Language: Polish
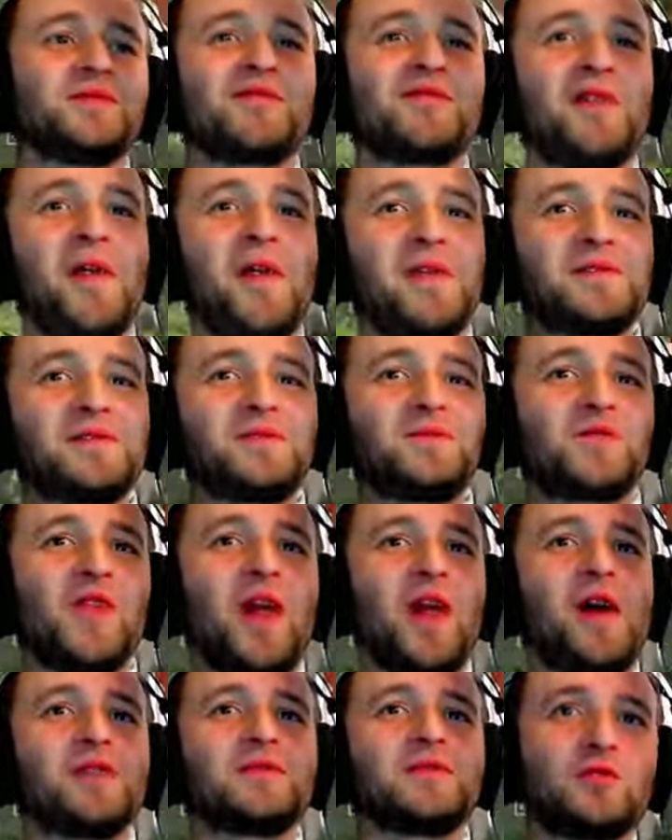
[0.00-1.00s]
Miliarderem byś
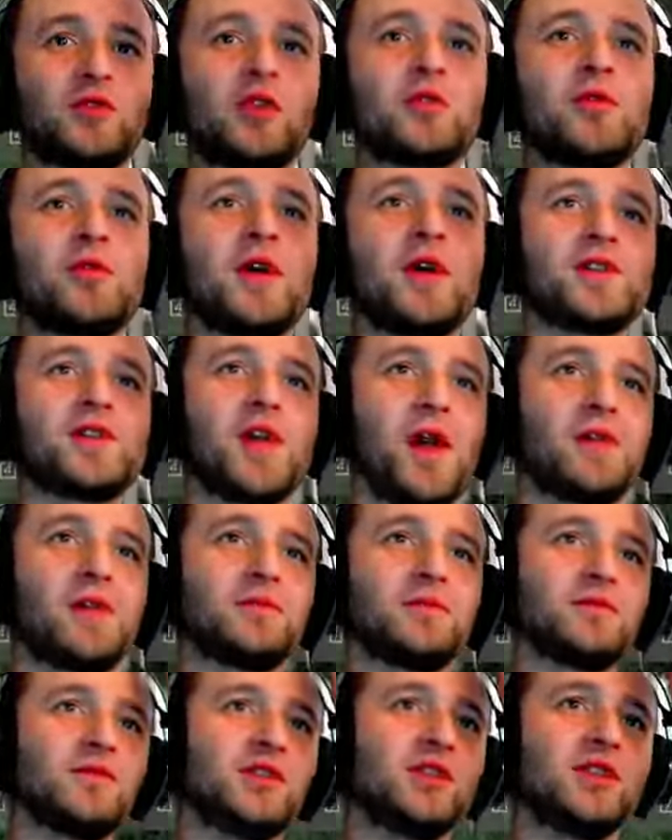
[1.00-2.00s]
był. Dokładnie.
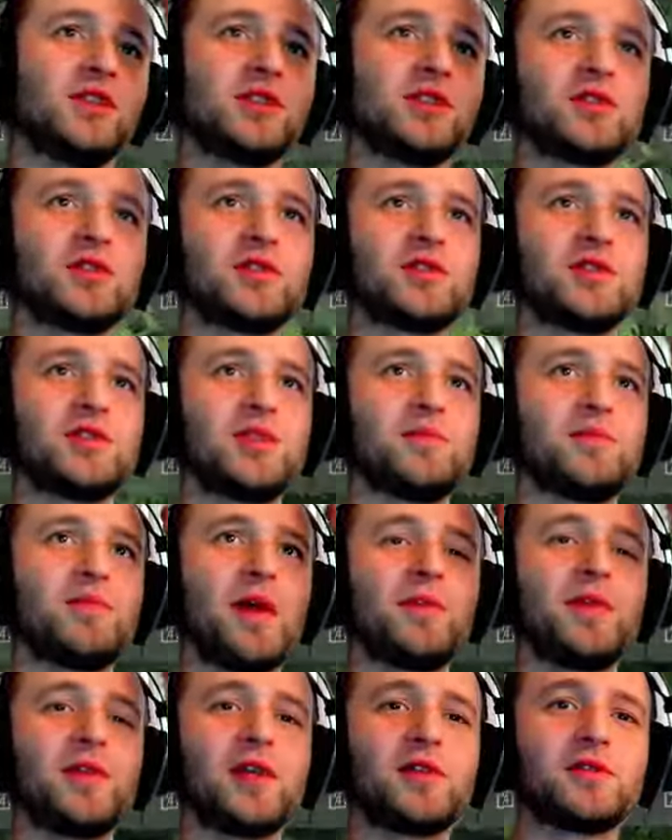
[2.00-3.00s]
I nie zdążyłem
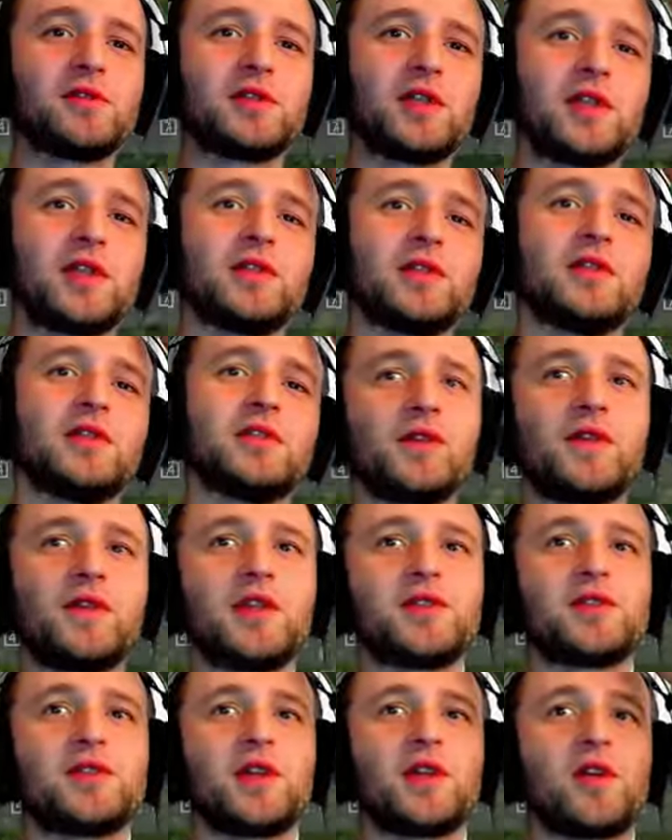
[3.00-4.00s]
papieru za
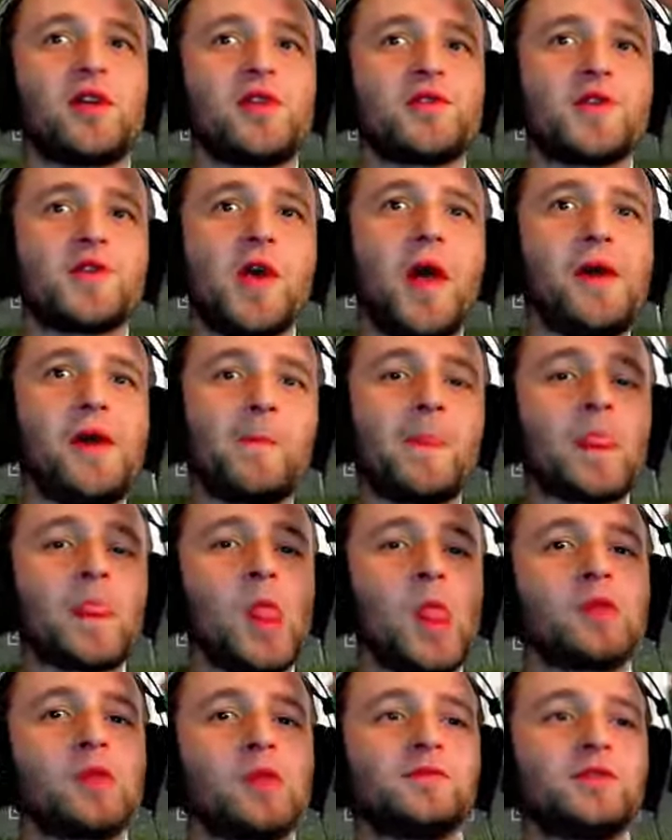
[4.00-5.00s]
20 groszy. Ale
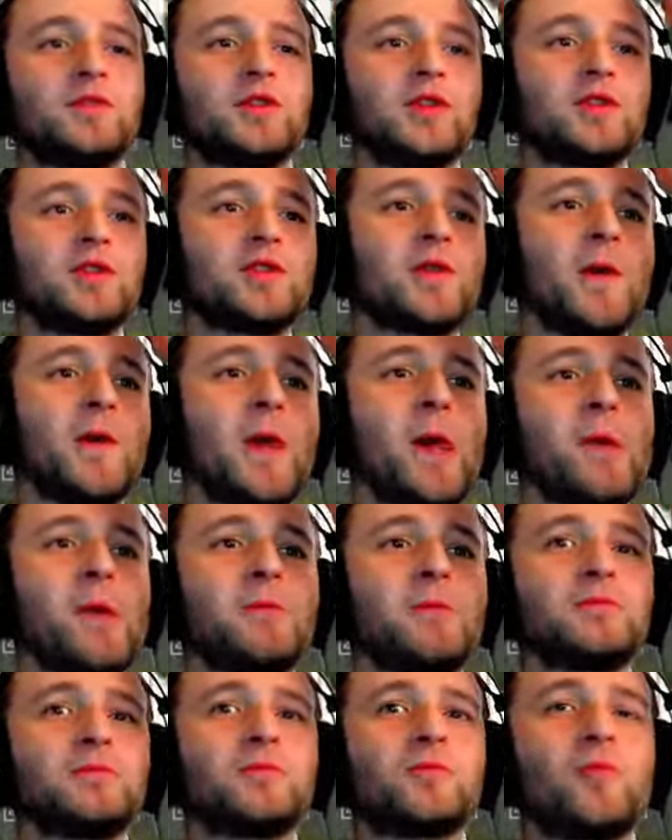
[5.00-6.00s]
po co? Nie
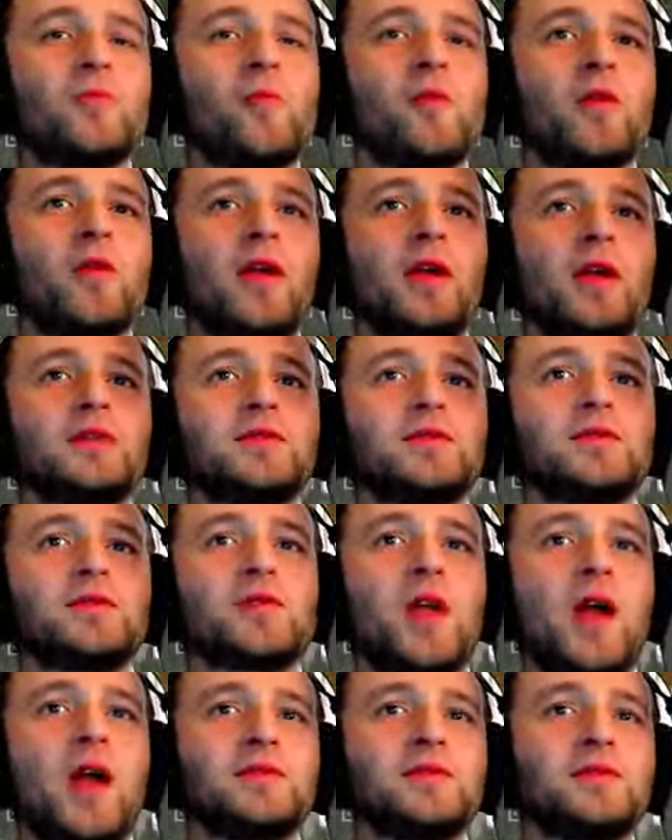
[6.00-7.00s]
wiedziałby co się
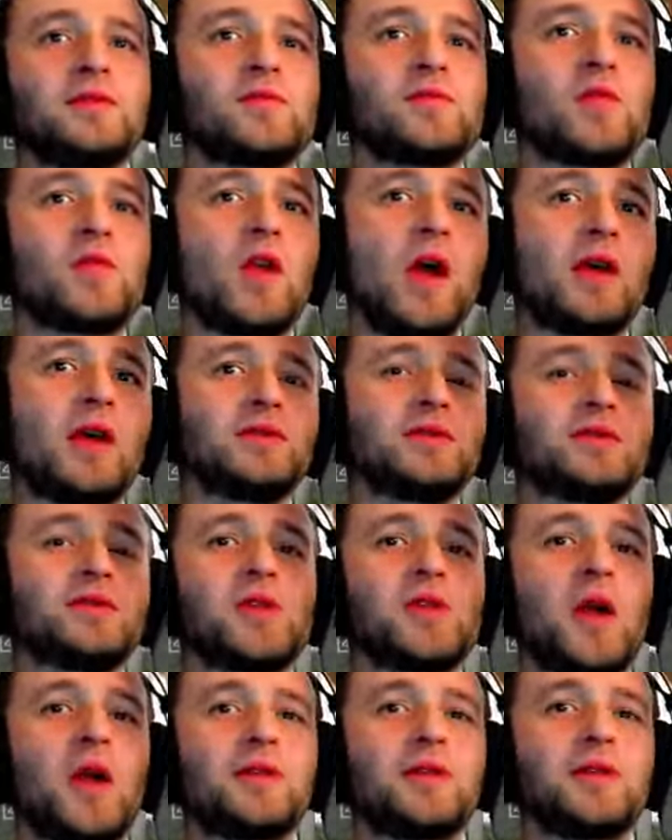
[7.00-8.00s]
dzieje, miałby tyle
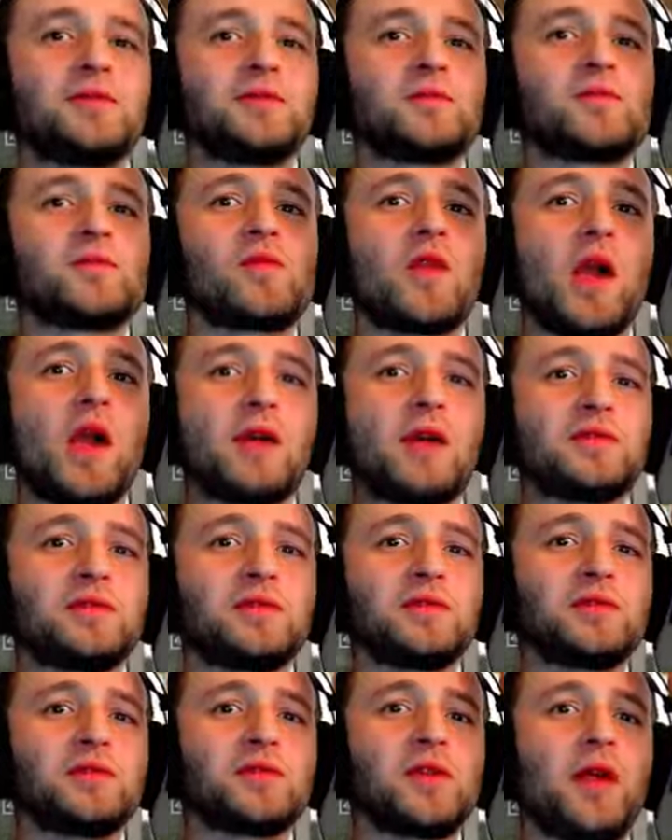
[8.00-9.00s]
kasy, żeby wziął tylko
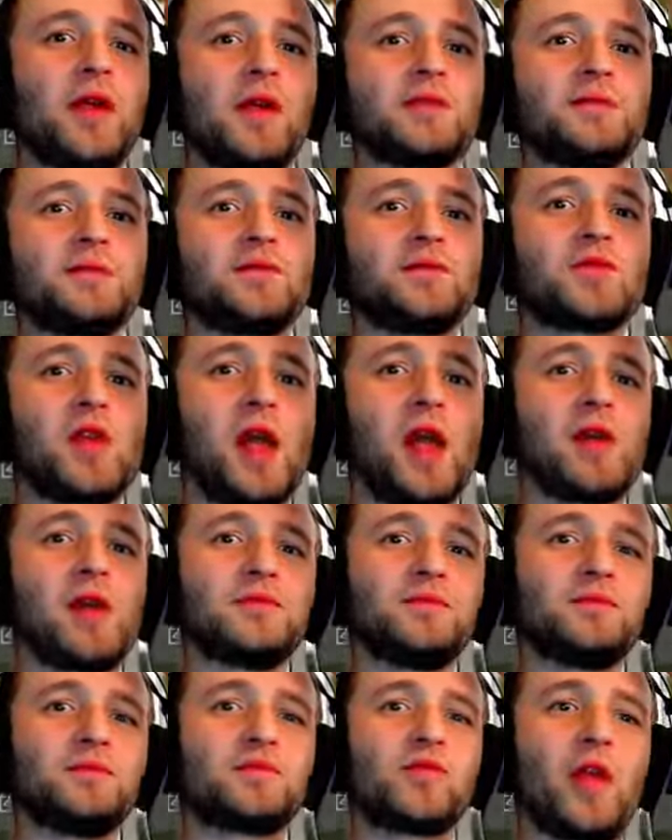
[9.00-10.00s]
linkę, się powiesił i
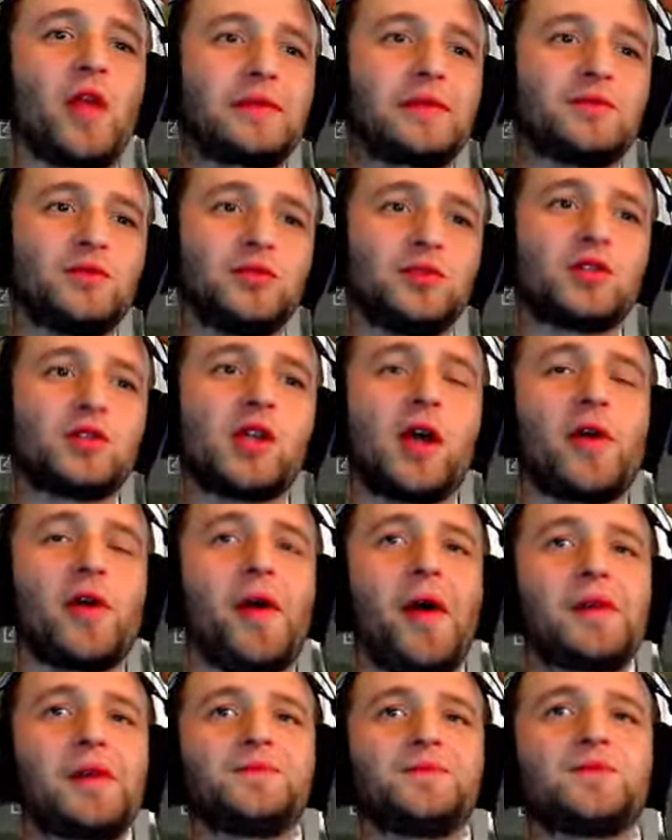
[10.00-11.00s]
tyle. No tak,
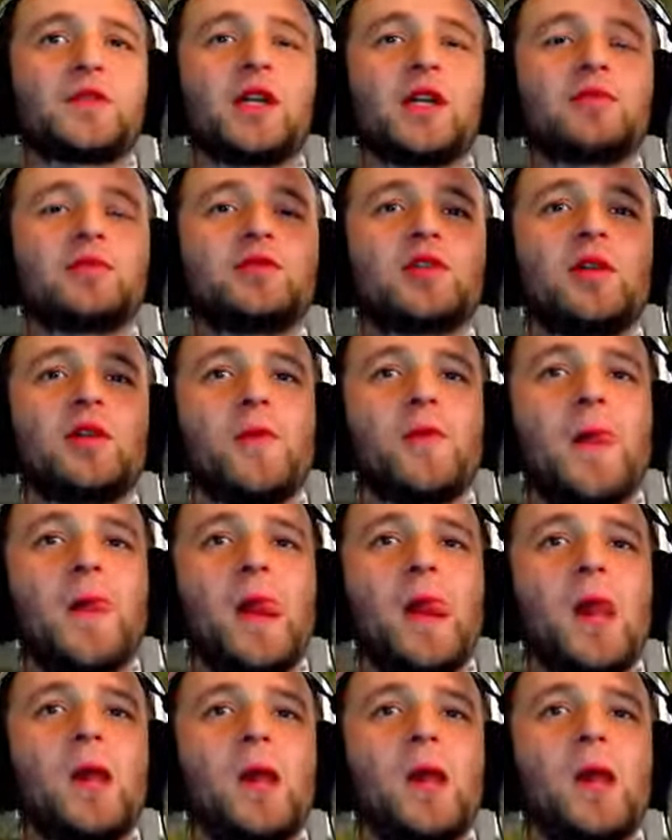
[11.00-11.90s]
tak bym zrobił.